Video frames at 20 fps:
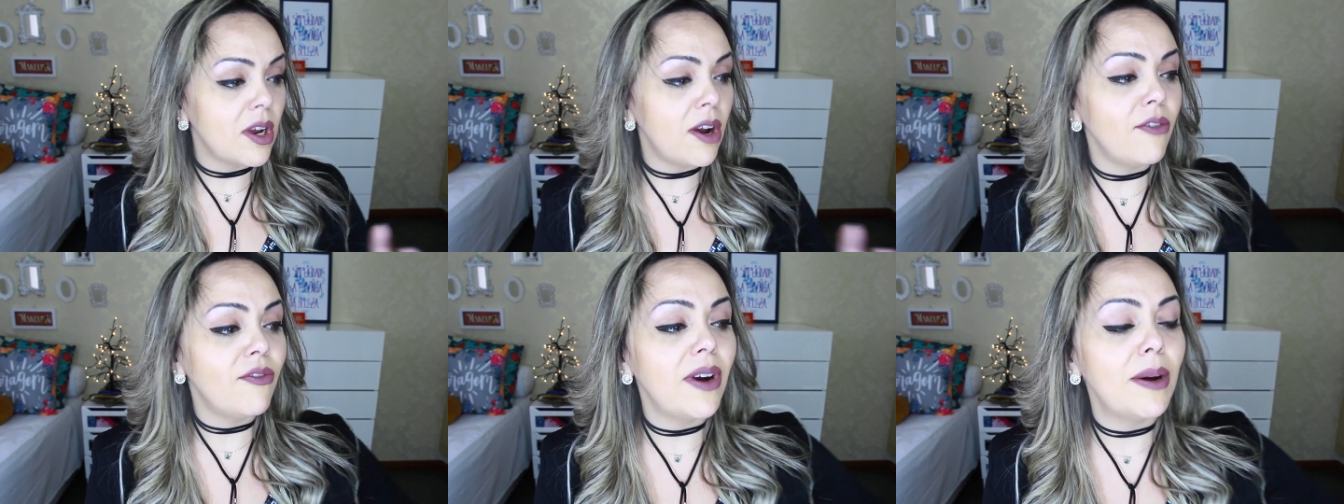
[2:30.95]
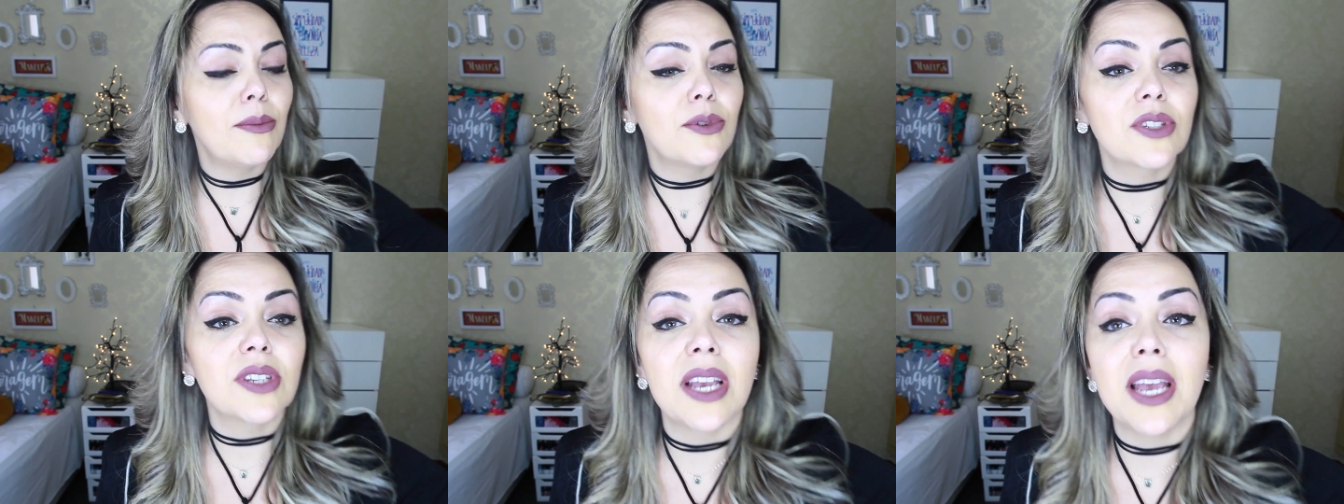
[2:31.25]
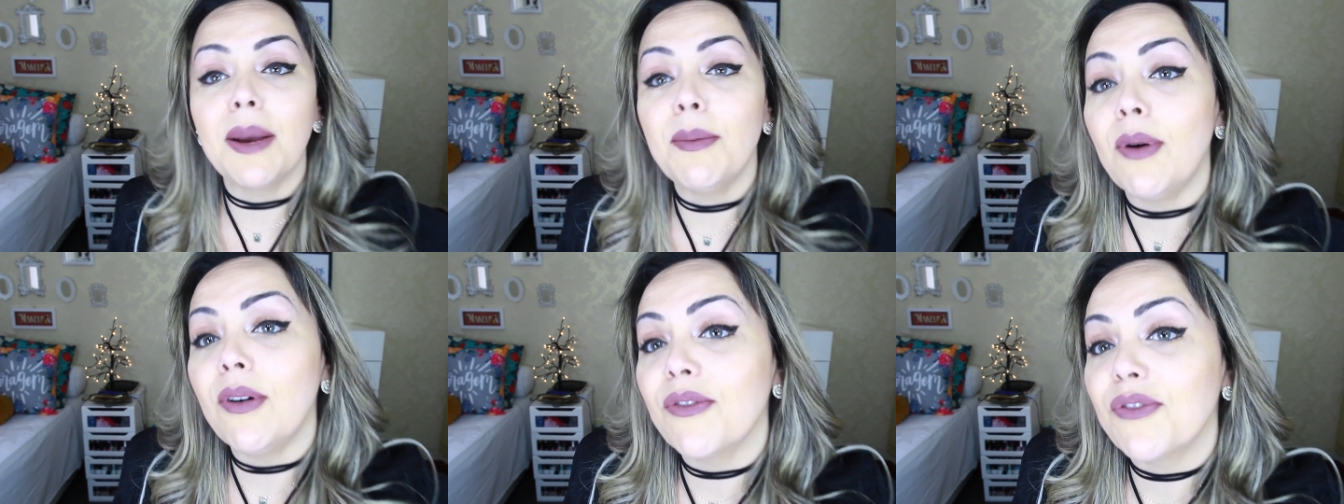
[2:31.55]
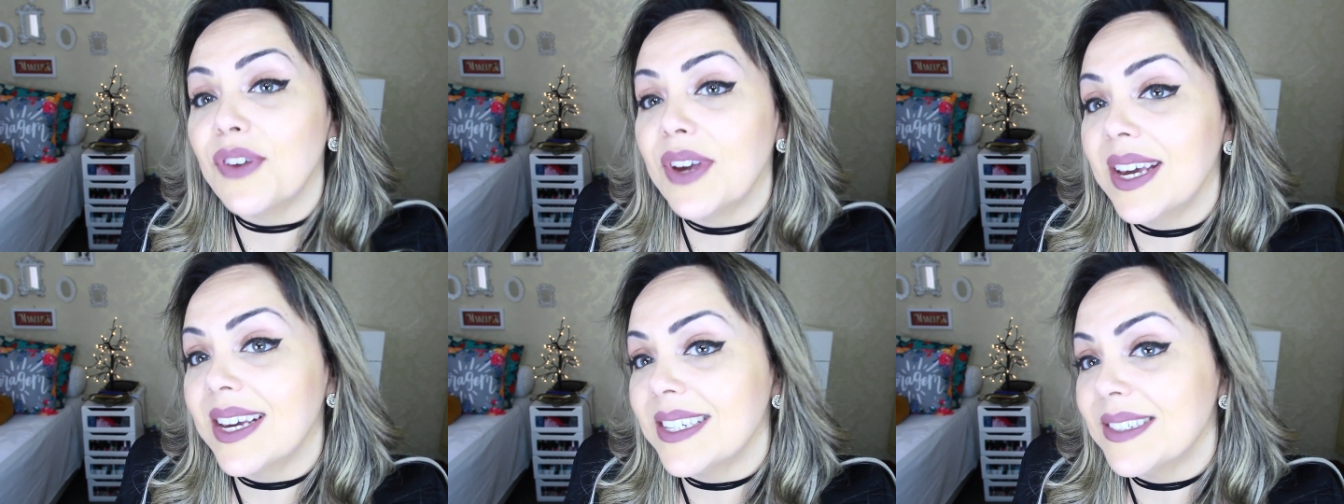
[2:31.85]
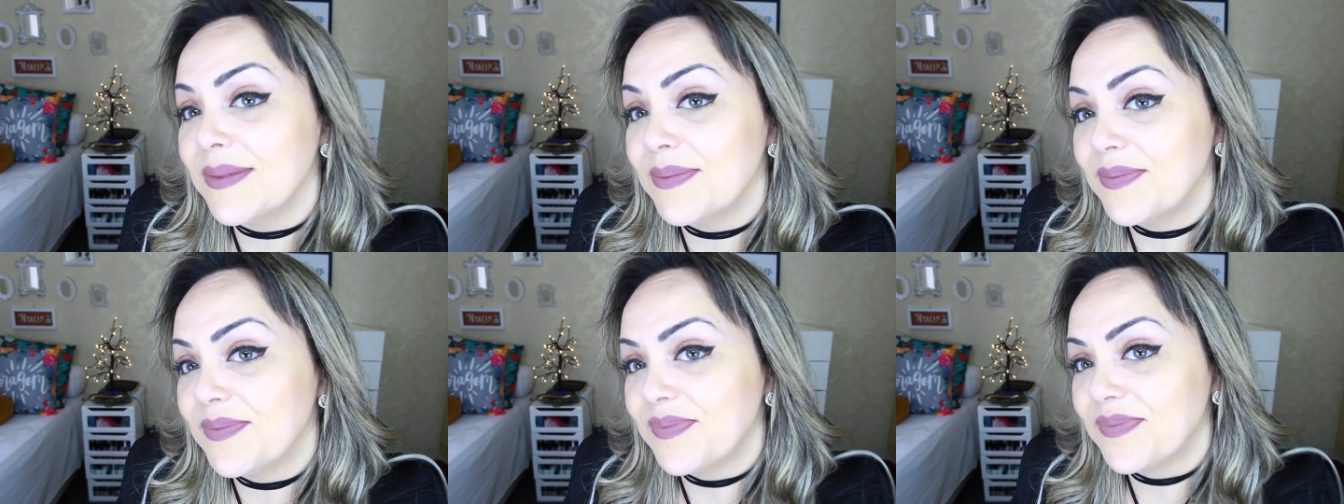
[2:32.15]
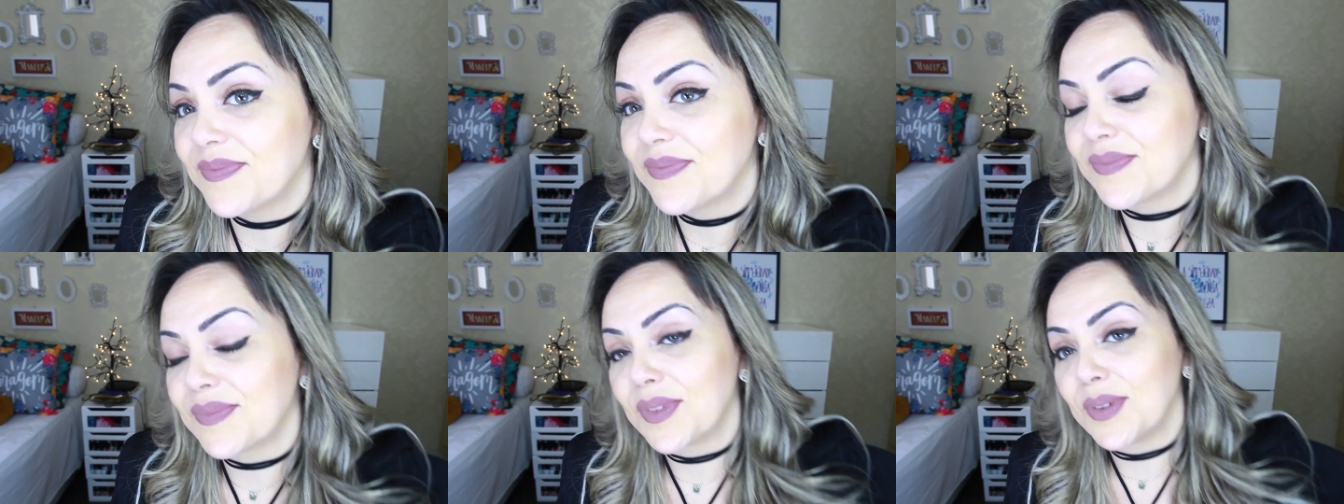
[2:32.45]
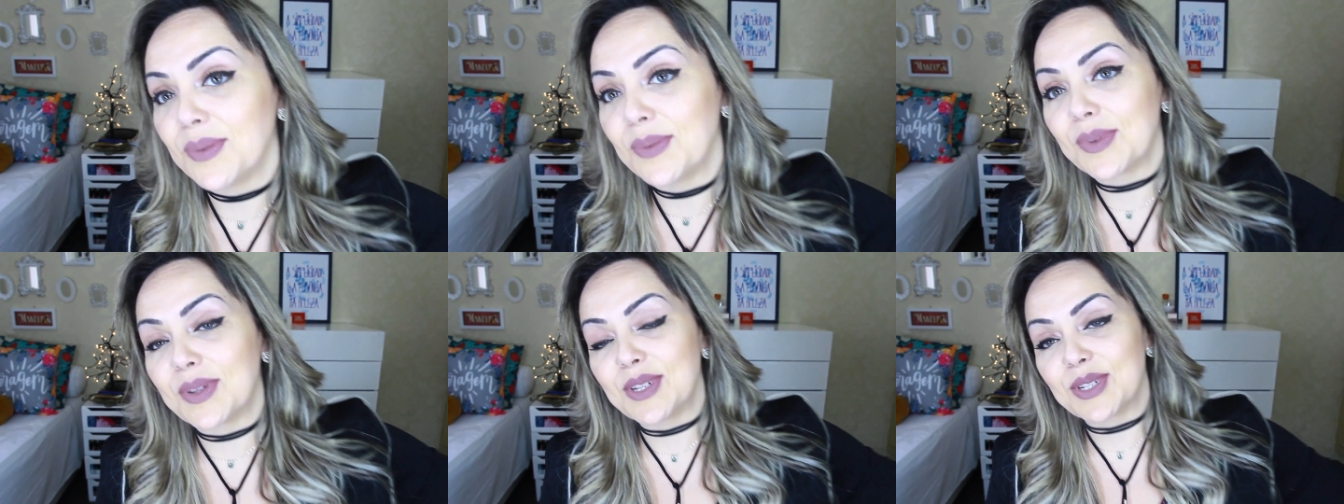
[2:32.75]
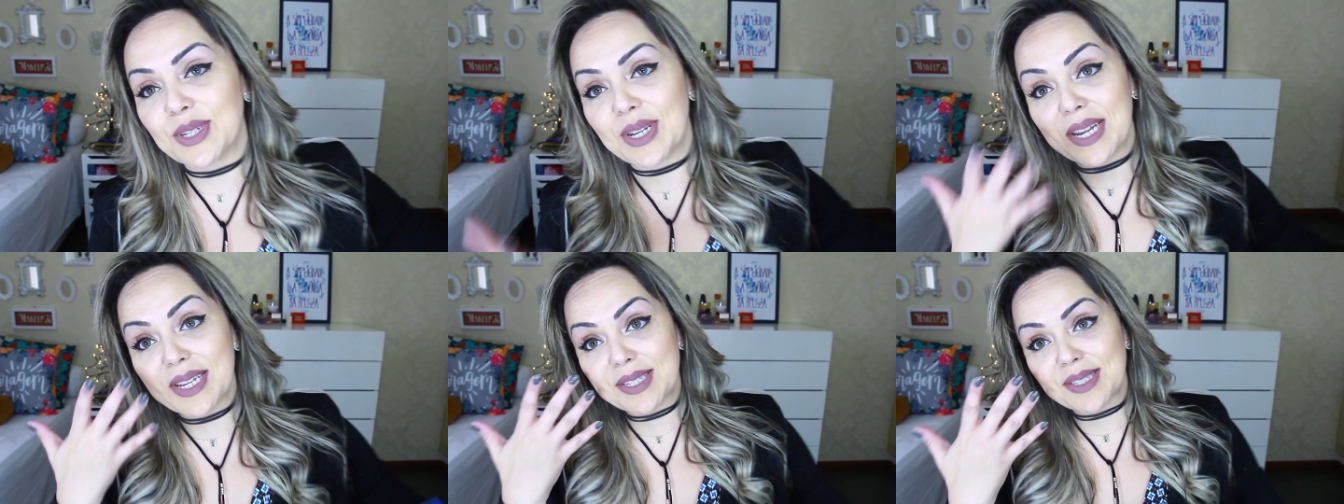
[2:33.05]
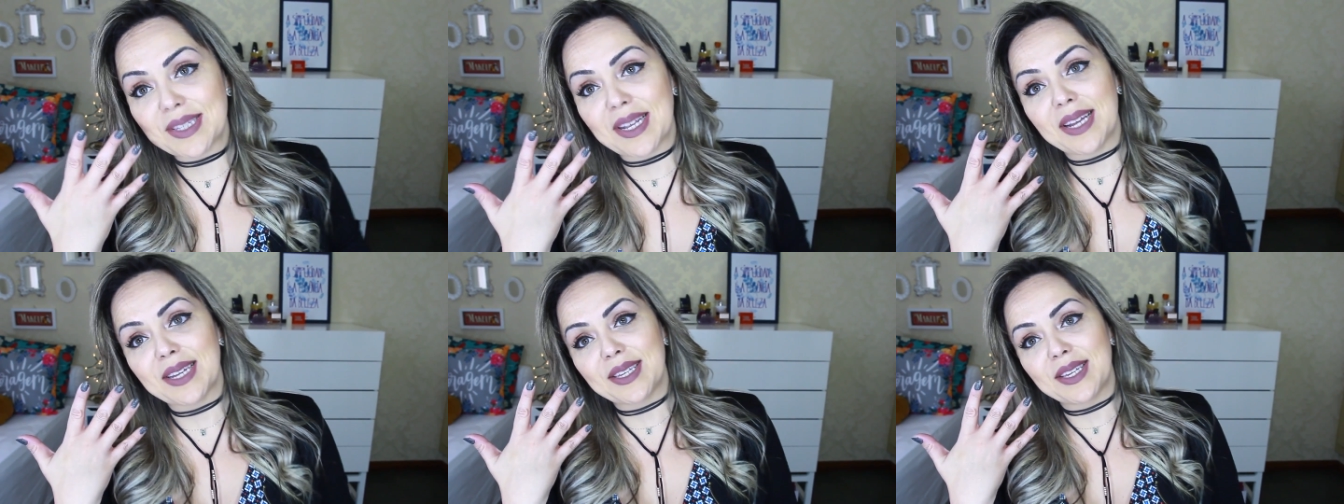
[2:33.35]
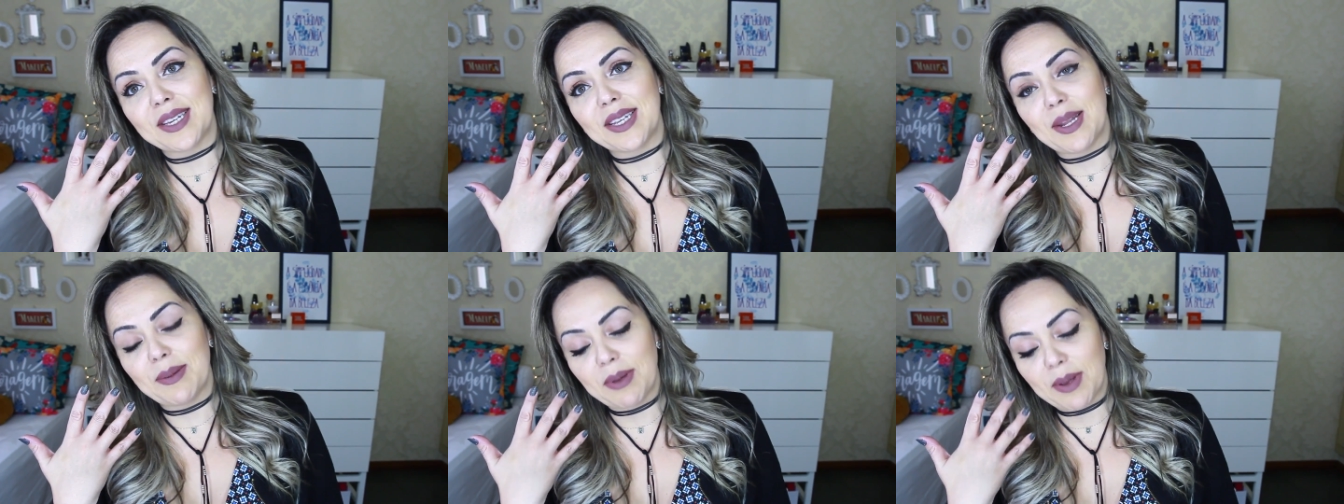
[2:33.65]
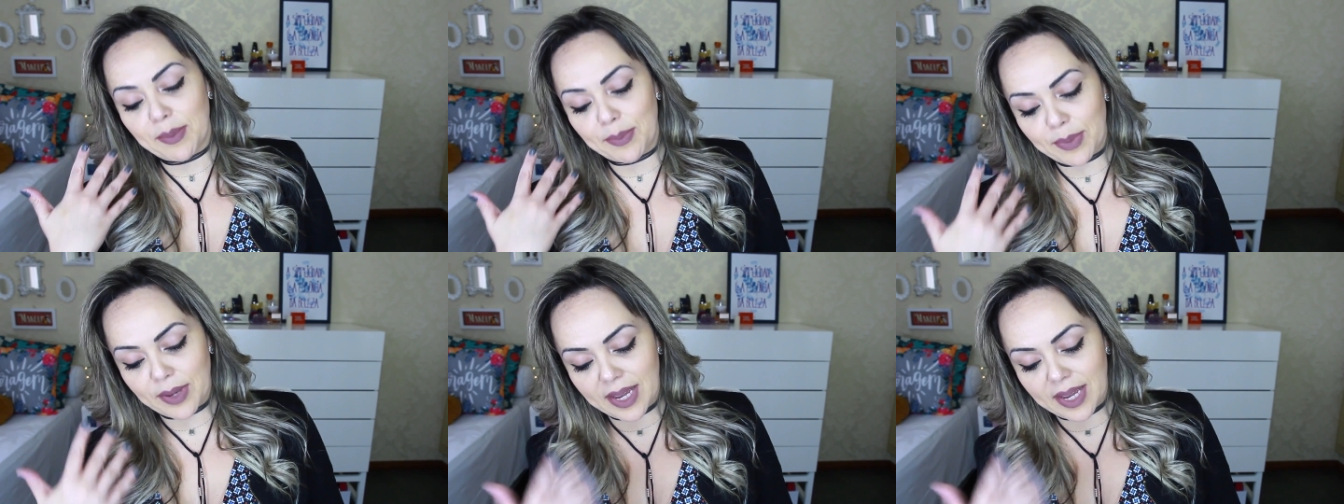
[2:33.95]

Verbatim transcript: Então vamos remover o que já está aqui na minha